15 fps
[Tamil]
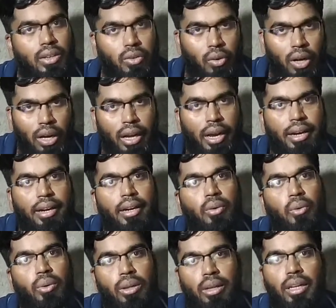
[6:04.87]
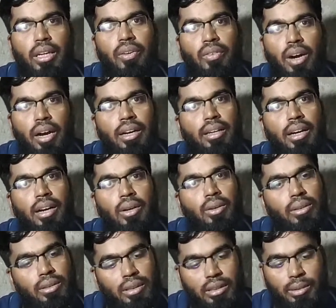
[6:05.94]
டுவெல் ஹண்ட்ரட் கொடுத்து நீங்கள்
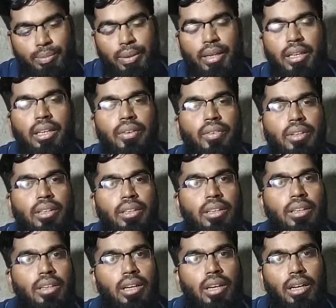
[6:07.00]
வாங்கினாலும் இந்த ஸ்பீக்கர் வந்து